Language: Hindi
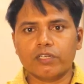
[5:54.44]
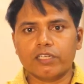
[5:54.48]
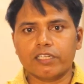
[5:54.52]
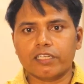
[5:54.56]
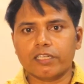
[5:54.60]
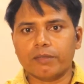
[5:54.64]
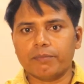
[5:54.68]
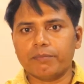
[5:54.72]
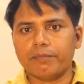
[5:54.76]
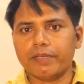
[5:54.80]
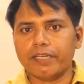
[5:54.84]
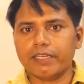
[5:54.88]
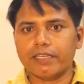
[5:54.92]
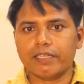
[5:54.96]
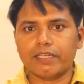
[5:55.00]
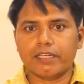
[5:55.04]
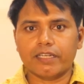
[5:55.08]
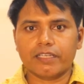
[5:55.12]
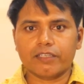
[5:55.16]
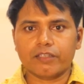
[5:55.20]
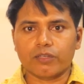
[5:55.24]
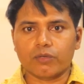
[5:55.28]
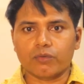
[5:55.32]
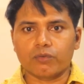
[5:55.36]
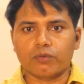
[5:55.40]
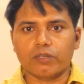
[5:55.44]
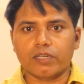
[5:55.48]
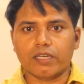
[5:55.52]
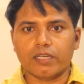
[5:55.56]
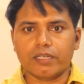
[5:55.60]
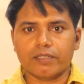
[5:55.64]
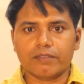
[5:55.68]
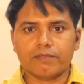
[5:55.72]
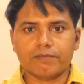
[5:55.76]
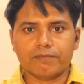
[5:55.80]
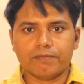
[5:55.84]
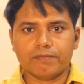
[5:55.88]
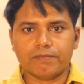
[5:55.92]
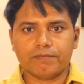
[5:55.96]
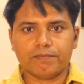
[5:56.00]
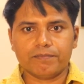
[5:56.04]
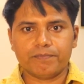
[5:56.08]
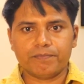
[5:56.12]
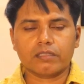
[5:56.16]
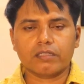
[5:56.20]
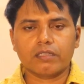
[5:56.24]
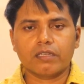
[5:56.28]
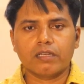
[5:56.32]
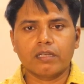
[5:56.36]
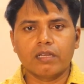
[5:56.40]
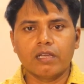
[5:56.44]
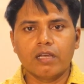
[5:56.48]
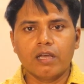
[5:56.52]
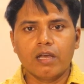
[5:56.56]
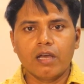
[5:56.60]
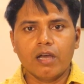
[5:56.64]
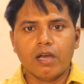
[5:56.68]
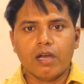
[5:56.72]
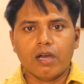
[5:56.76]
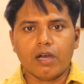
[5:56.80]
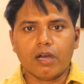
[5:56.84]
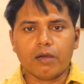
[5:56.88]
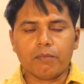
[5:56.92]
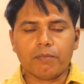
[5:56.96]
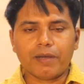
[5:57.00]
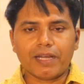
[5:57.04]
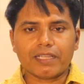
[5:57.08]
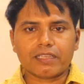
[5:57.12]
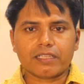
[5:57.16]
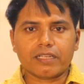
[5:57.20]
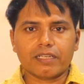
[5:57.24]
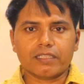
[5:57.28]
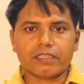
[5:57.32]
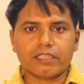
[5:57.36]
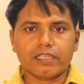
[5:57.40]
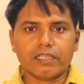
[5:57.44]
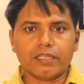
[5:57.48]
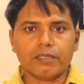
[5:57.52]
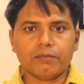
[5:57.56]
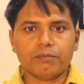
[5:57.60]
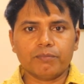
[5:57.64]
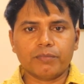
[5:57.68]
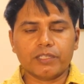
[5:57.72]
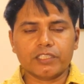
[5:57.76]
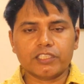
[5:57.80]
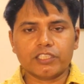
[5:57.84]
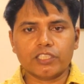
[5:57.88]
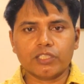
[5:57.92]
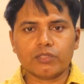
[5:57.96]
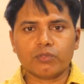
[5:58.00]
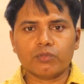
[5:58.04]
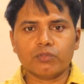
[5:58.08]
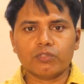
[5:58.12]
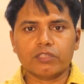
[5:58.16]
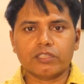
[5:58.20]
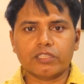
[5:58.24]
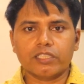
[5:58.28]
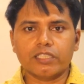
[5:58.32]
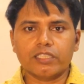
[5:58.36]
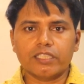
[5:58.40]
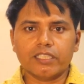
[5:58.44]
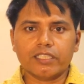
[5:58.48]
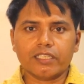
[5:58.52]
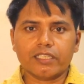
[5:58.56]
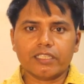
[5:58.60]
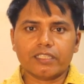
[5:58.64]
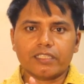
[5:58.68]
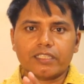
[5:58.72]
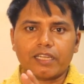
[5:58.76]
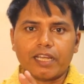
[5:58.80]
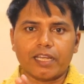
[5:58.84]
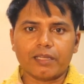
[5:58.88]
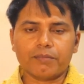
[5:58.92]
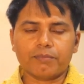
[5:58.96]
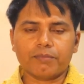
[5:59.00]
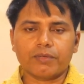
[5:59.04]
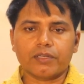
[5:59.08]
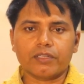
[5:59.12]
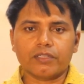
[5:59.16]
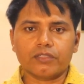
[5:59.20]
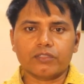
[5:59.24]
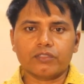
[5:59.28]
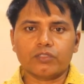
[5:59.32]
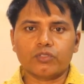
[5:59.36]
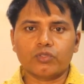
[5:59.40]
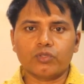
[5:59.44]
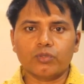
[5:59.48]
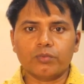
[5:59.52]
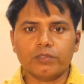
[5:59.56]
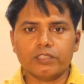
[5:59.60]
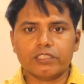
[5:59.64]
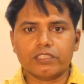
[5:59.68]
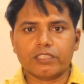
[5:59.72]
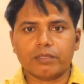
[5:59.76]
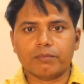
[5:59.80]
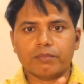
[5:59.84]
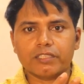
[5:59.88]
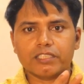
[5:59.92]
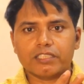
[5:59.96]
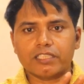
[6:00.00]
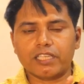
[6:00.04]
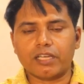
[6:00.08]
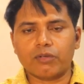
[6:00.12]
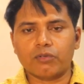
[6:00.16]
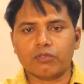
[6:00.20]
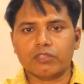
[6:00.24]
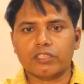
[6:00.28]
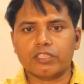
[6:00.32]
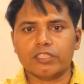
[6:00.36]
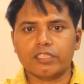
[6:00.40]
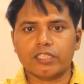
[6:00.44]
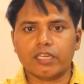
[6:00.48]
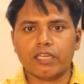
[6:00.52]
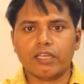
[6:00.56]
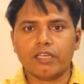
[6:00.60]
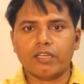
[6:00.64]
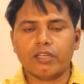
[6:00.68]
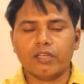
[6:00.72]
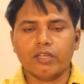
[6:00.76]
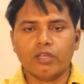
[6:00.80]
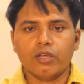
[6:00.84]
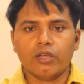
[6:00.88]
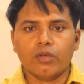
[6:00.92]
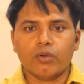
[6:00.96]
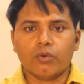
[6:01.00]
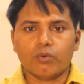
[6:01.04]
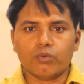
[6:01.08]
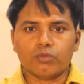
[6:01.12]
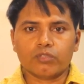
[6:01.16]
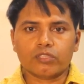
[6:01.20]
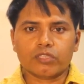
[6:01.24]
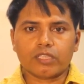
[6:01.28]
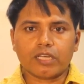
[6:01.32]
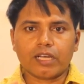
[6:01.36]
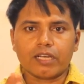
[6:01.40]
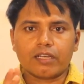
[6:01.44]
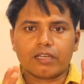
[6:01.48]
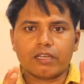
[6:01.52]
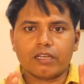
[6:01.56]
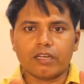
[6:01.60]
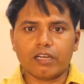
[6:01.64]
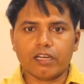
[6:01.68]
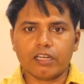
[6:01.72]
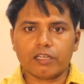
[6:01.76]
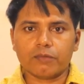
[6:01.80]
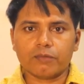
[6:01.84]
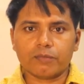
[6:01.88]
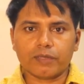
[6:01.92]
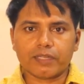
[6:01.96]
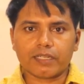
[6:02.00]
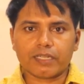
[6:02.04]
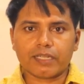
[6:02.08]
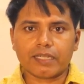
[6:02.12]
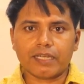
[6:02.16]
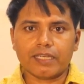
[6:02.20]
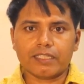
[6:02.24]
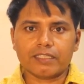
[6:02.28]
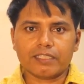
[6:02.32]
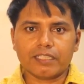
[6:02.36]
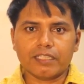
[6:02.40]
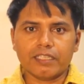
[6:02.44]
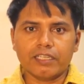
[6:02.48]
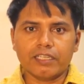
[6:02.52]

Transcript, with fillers: रिकमेंड नहीं करूँगा अब बात करते हैं बच्चे को तीदिंग के टाइम पर जो भी समस्या होती है उसका घर पर कैसे